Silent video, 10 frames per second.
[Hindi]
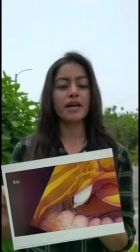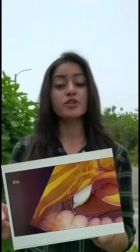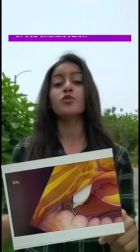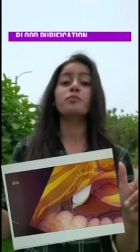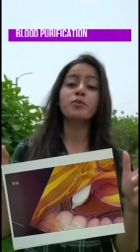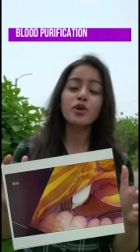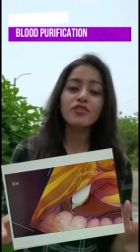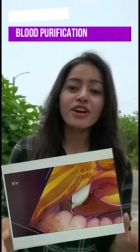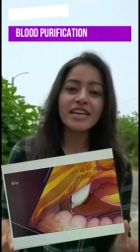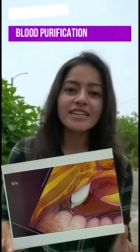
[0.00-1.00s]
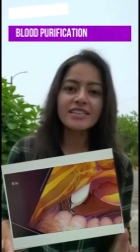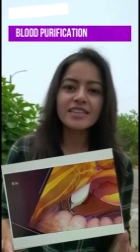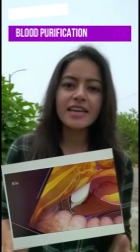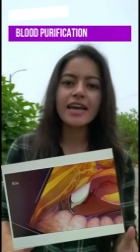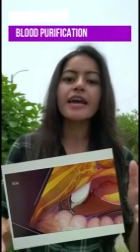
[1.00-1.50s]
ब्लड को प्योरीफाई
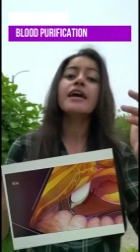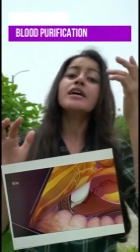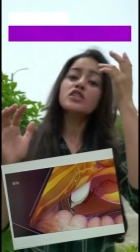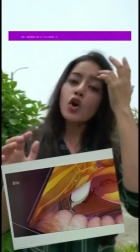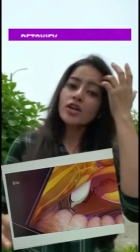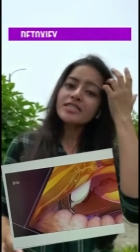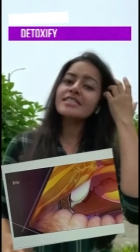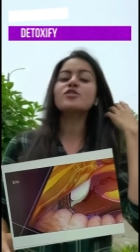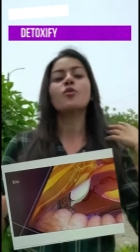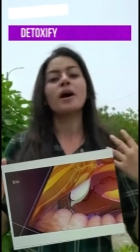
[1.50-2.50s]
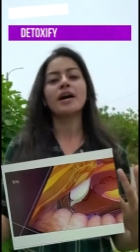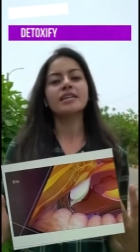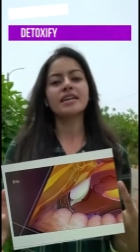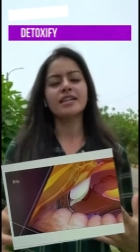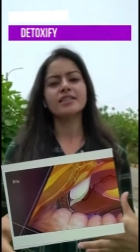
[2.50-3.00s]
करती है टॉक्सिन्स को बाहर
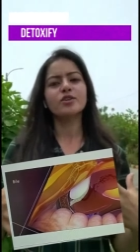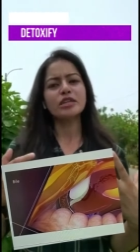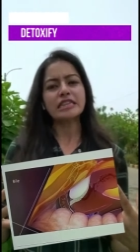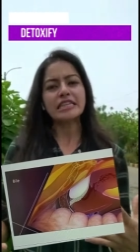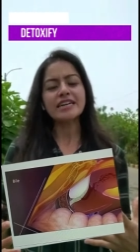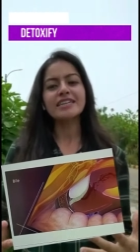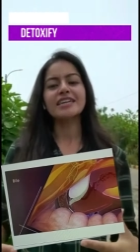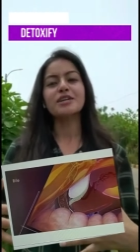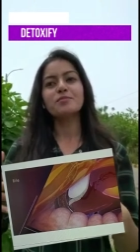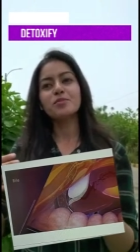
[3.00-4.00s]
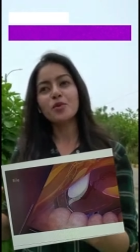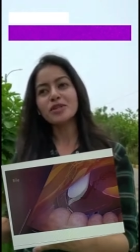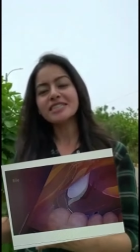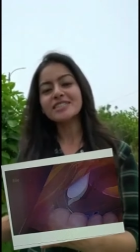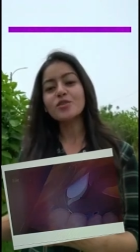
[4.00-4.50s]
निकालती है और इतना ही नहीं
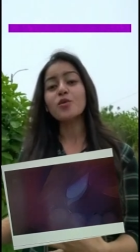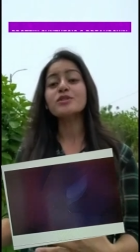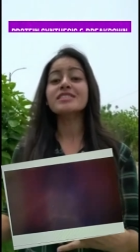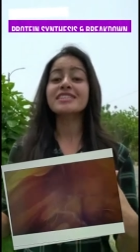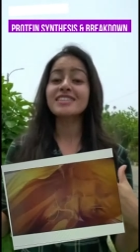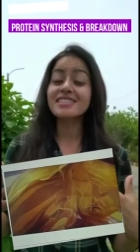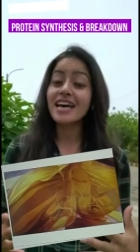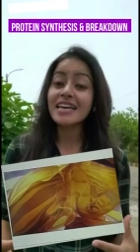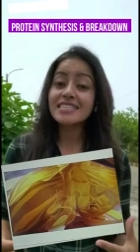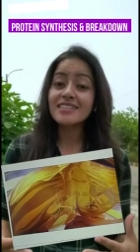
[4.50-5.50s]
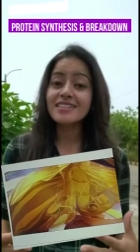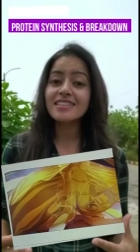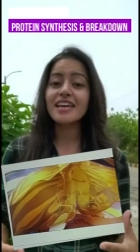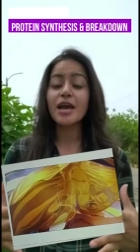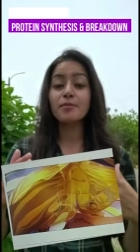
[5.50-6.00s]
प्रोटीन को सिंथेसाइज
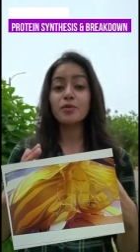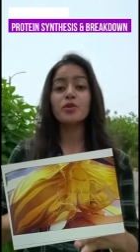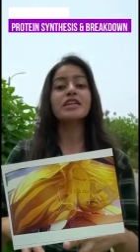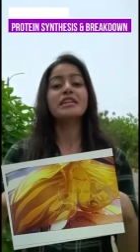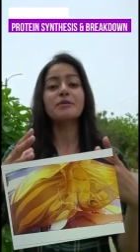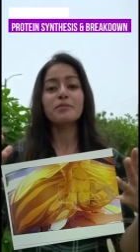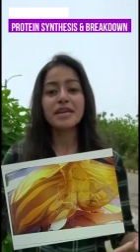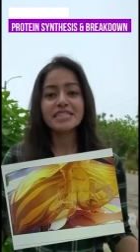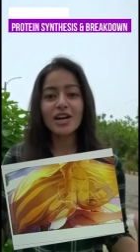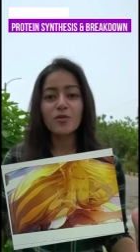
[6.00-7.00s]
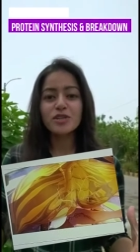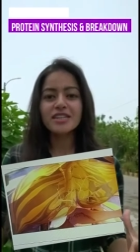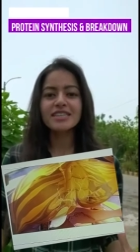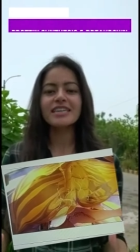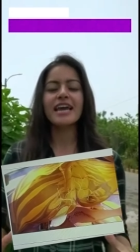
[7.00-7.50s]
करती है प्रोटीन की ब्रेक डाउन
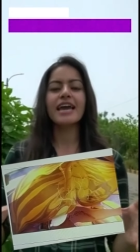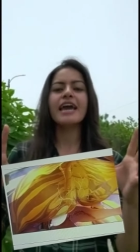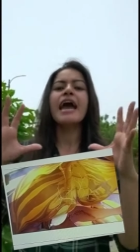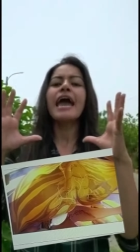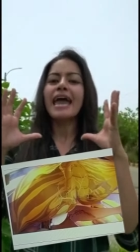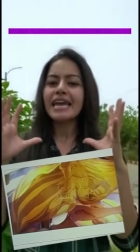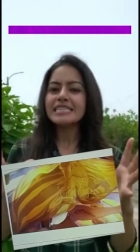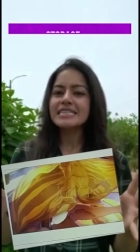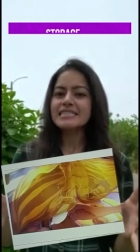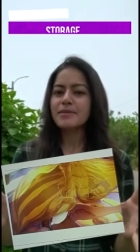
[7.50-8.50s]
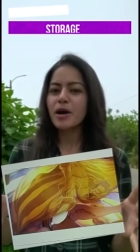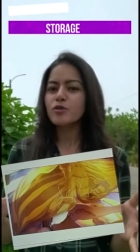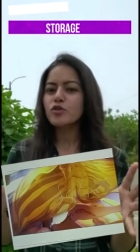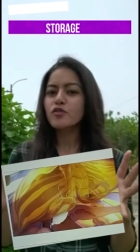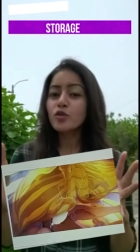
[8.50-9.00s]
करती है एक्सेस
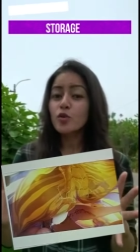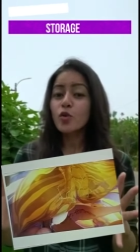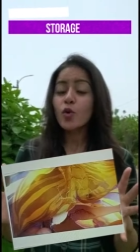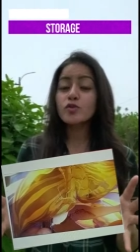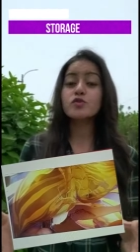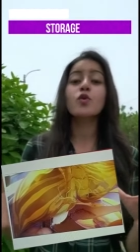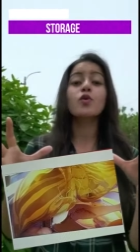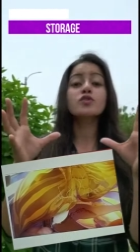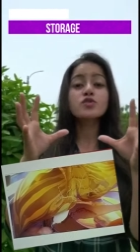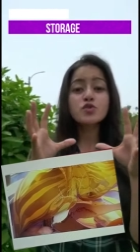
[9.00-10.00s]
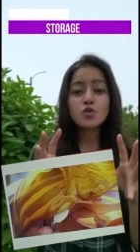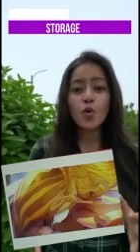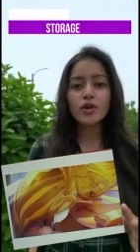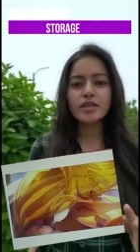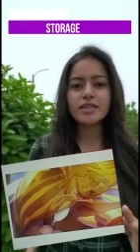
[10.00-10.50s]
अमाउंट ऑफ ग्लूकोज को
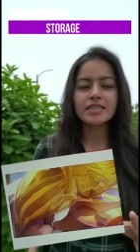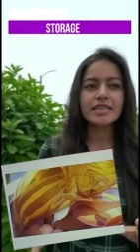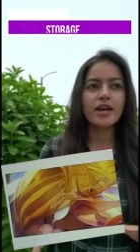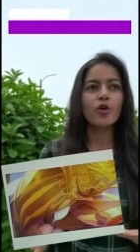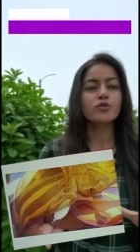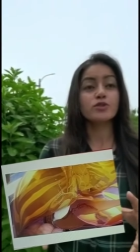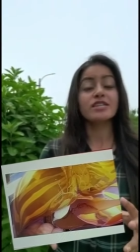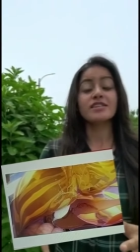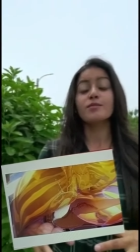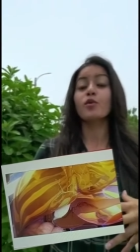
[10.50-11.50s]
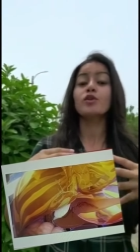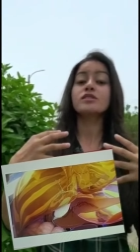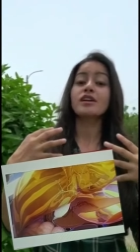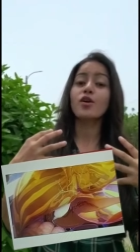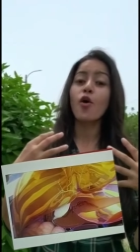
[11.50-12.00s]
स्टोर करती है और इसके साथ बहुत
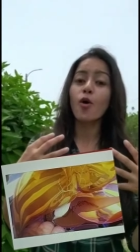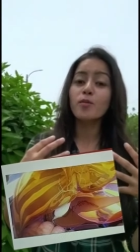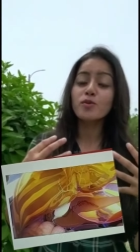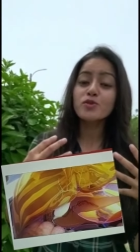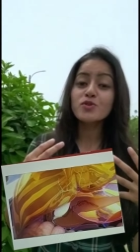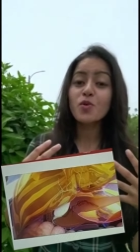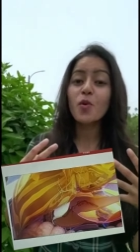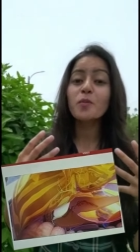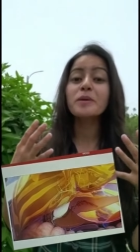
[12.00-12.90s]
सारे हॉर्मोन्स को